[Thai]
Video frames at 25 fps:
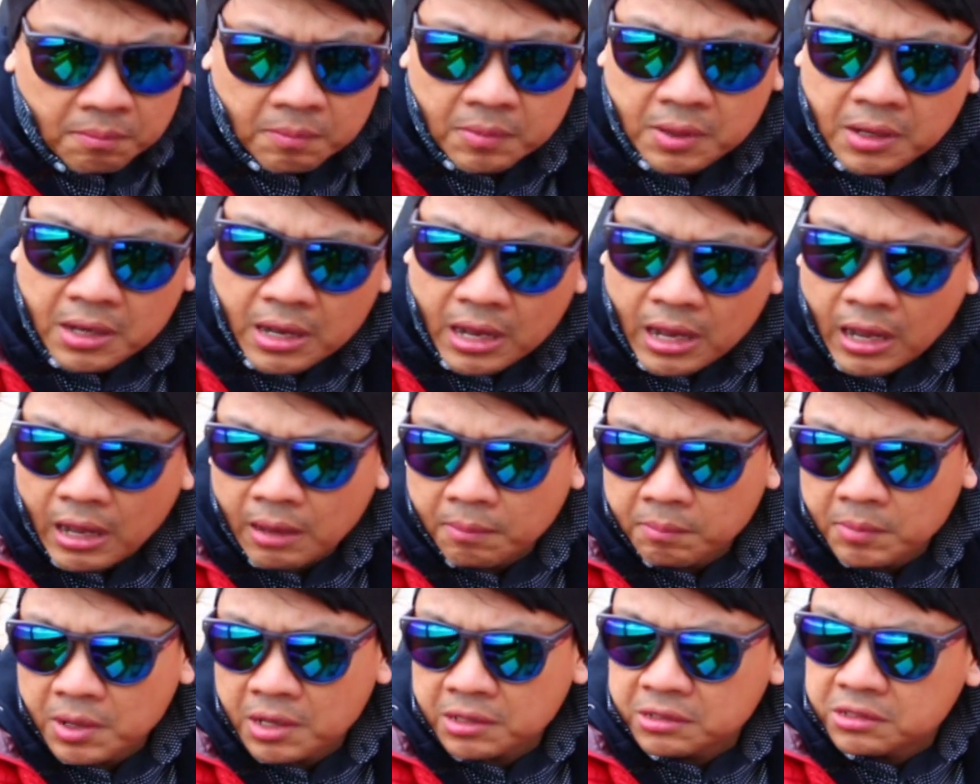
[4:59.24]
เมื่อ
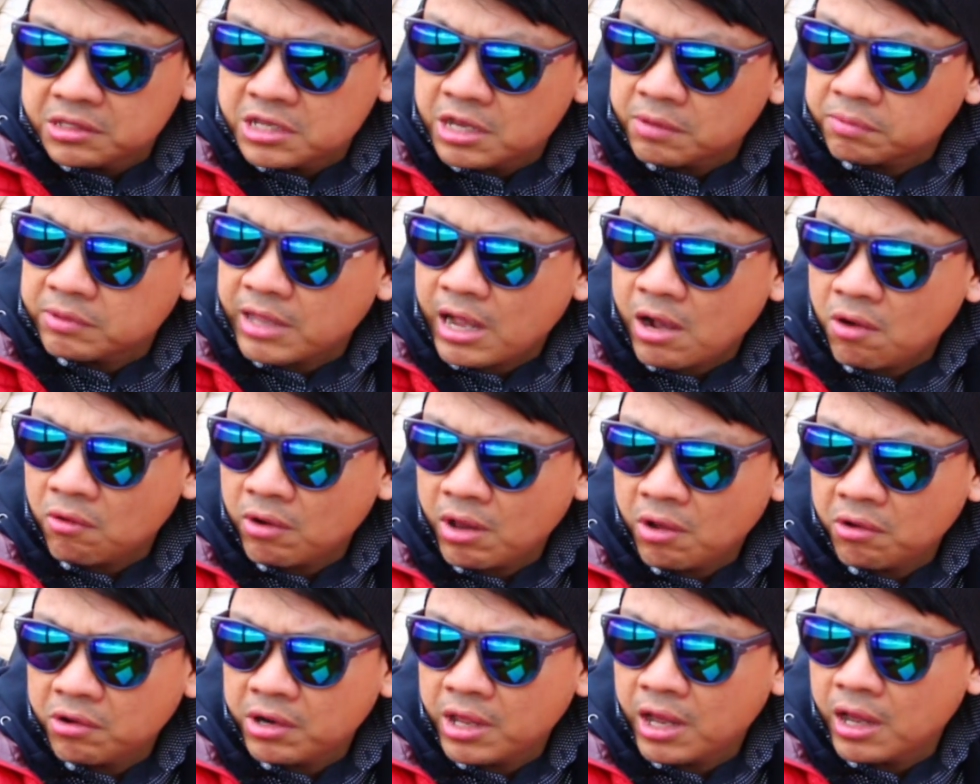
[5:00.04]
เมื่อเทียบเท่า
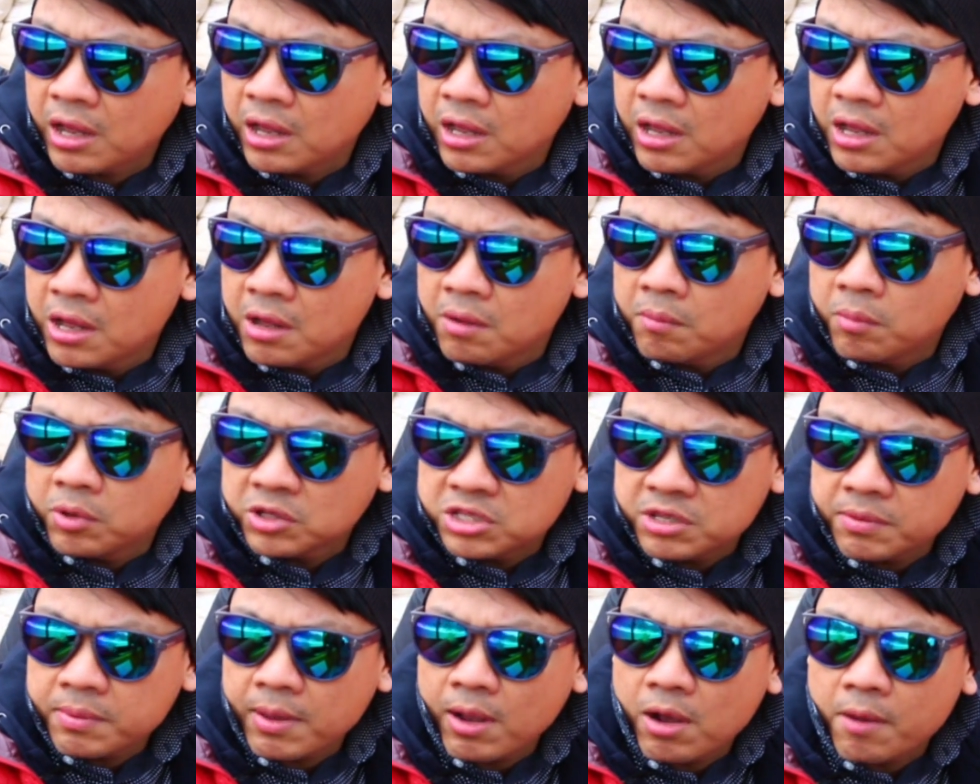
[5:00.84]
แล้วเนี่ยพอ
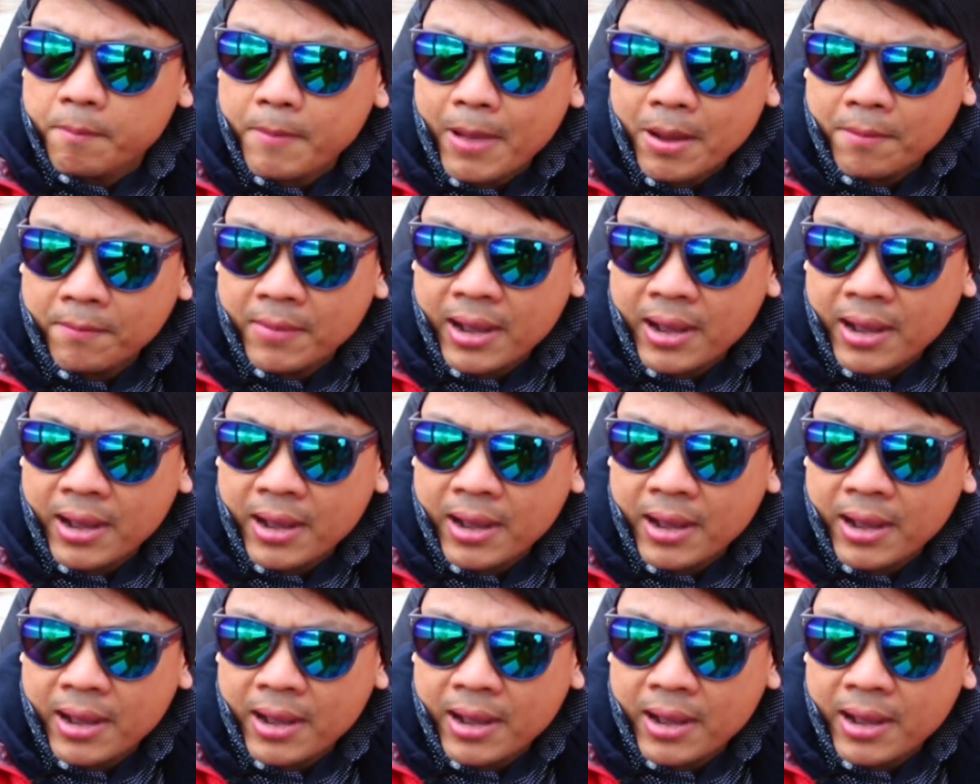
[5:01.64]
เทียบเท่ากับป่า